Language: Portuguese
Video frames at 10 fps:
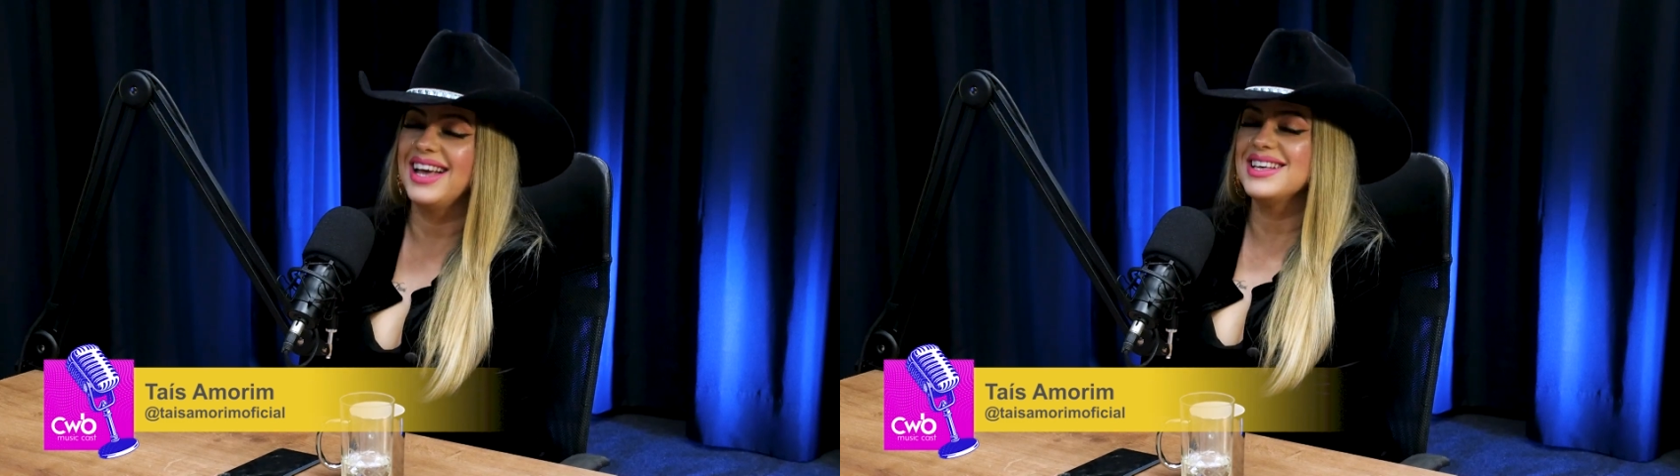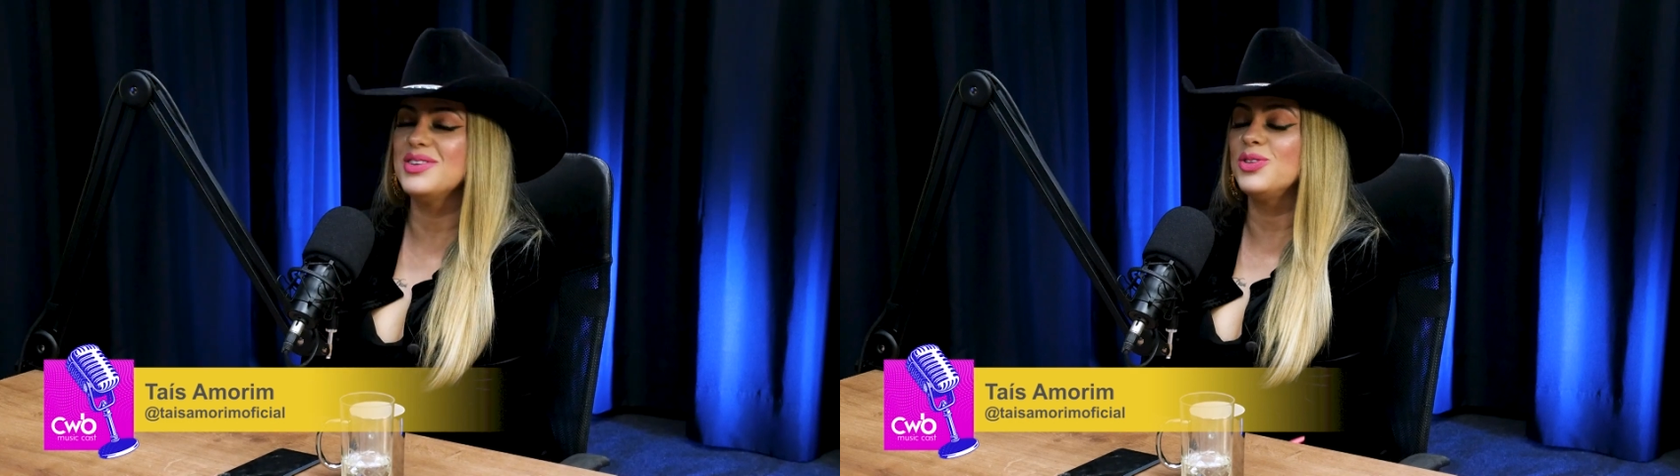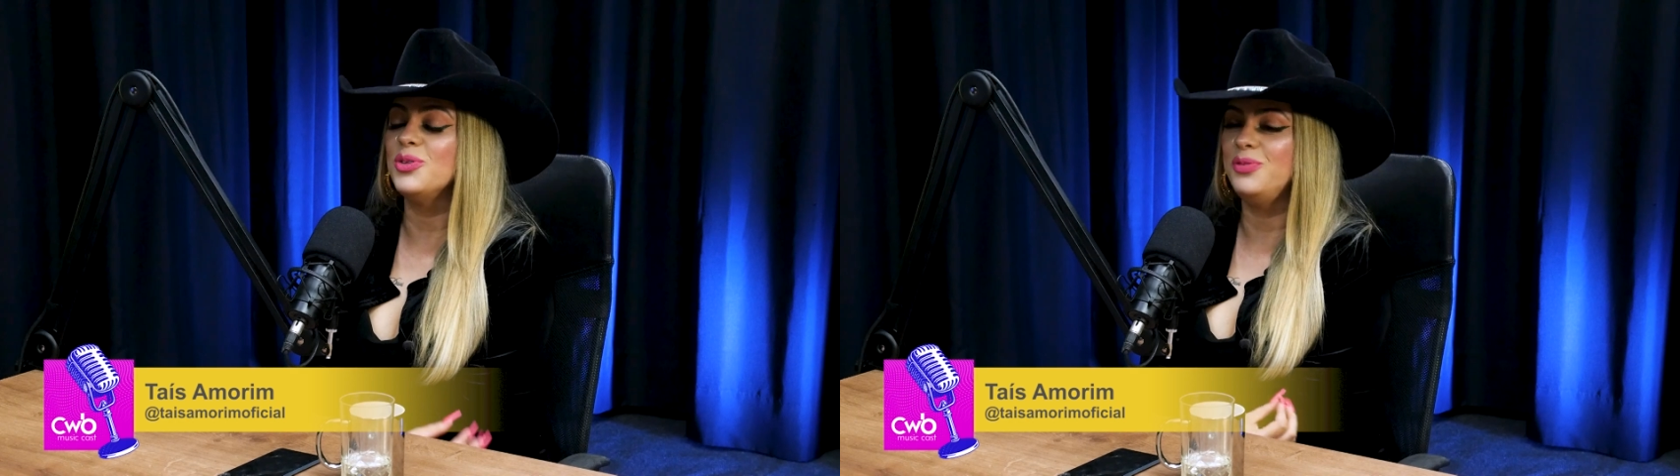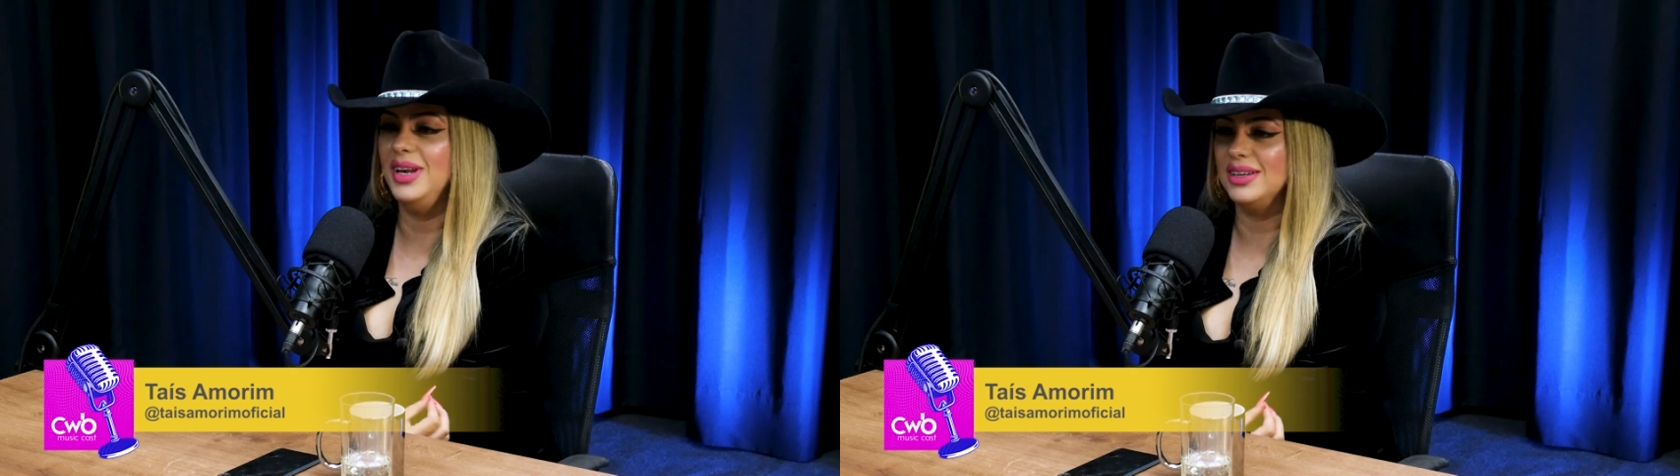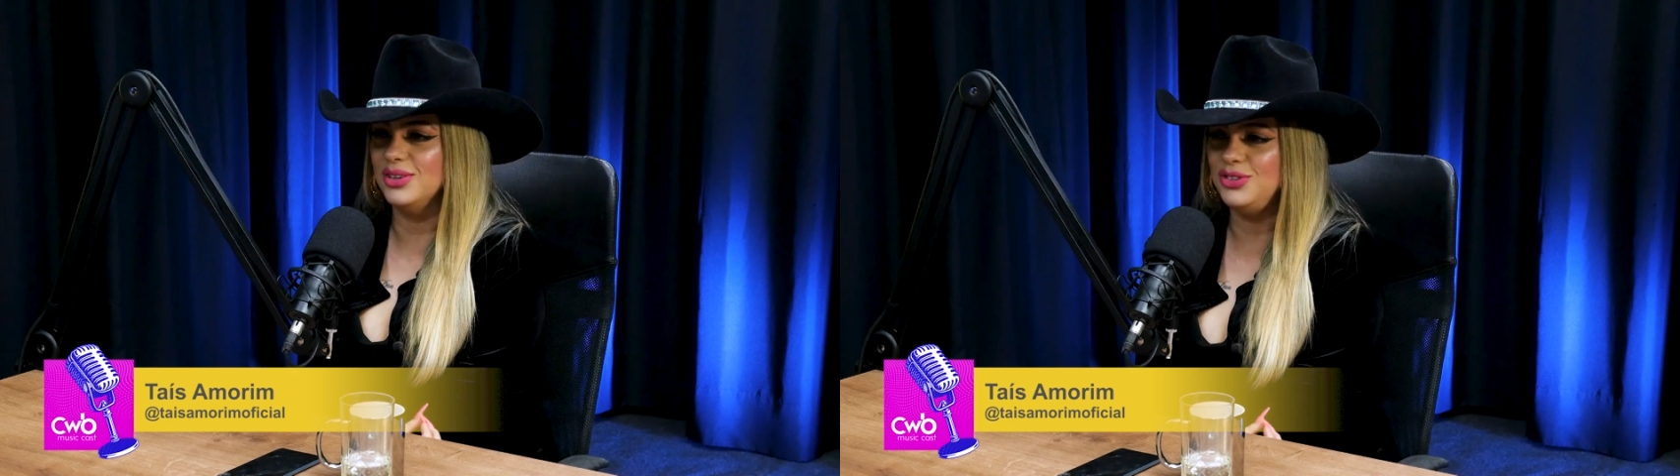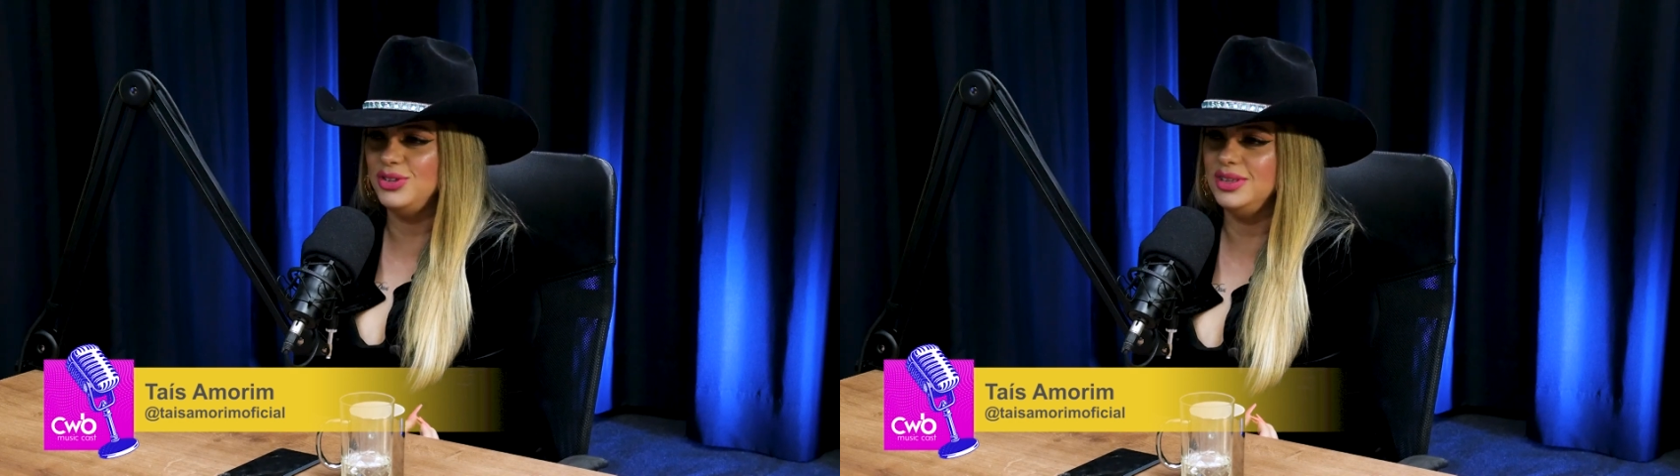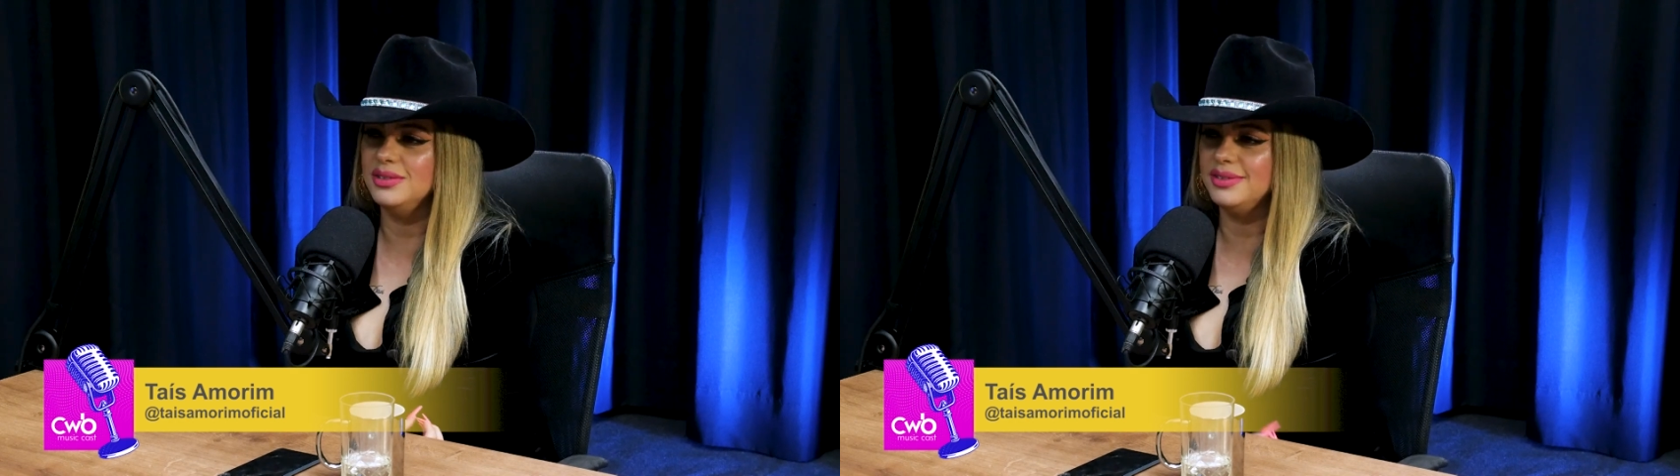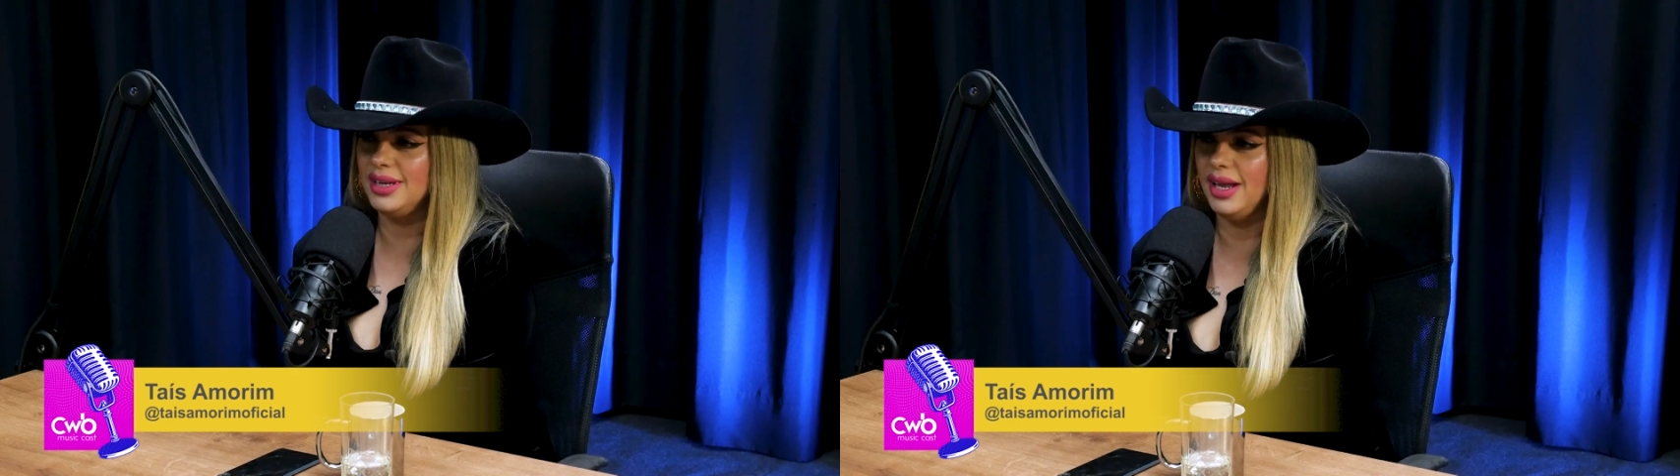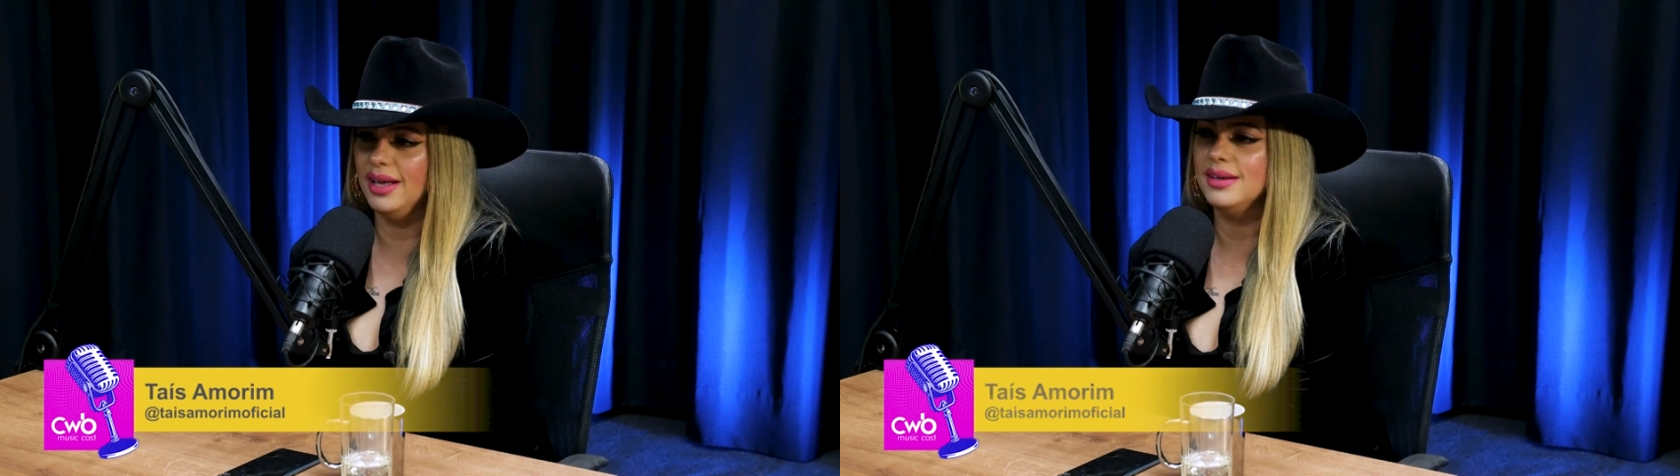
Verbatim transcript: é que eu sou filha adotiva, né?